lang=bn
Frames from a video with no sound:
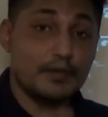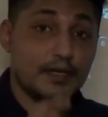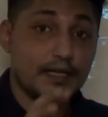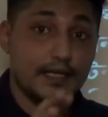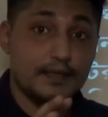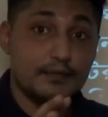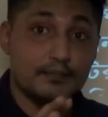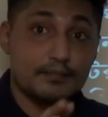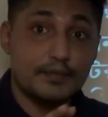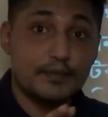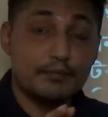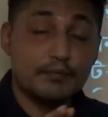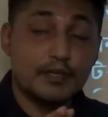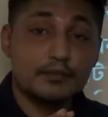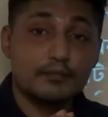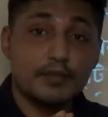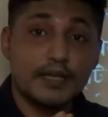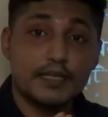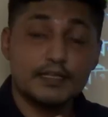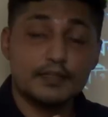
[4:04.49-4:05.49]
এই বিমান
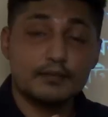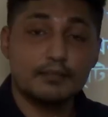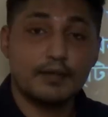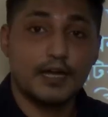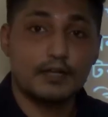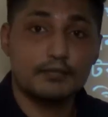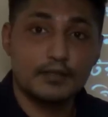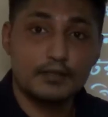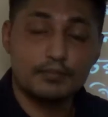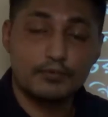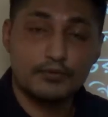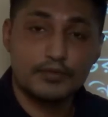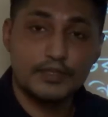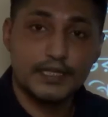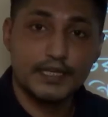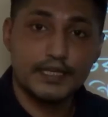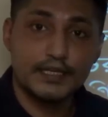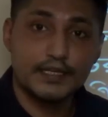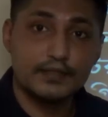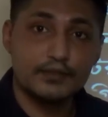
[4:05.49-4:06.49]
বাহিনীর ভারবাল
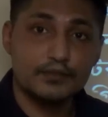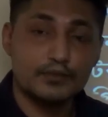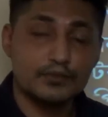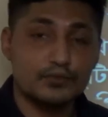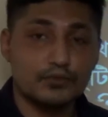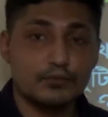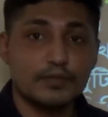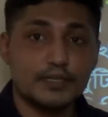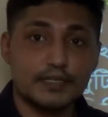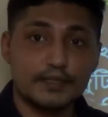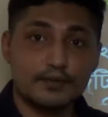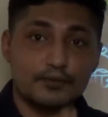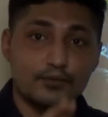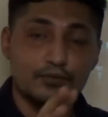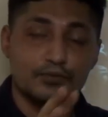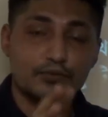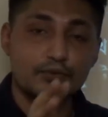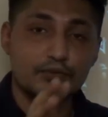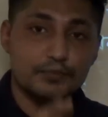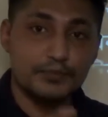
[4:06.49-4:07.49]
পরীক্ষায় কিন্তু তোমার
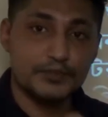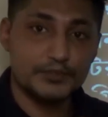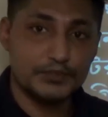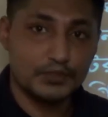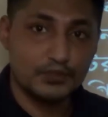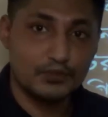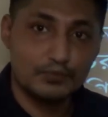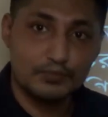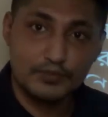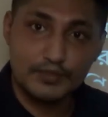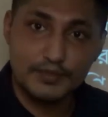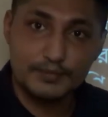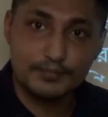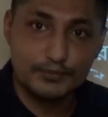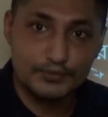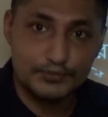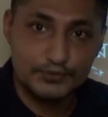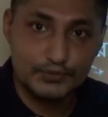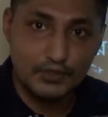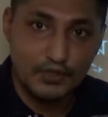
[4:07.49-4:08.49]
কোন কোন বিষয়ের উপরে
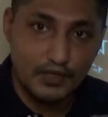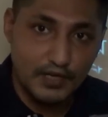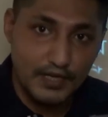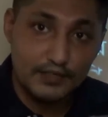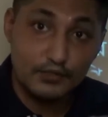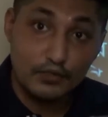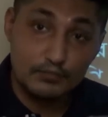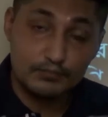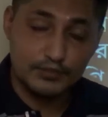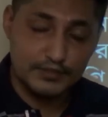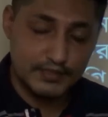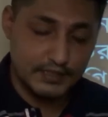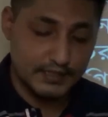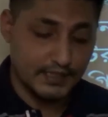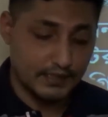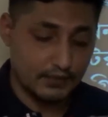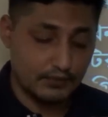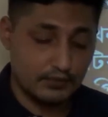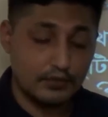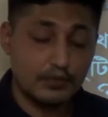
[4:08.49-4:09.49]
প্রশ্ন হয় নব্বইটা
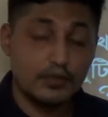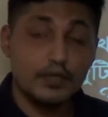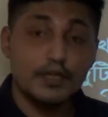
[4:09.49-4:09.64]
দেখো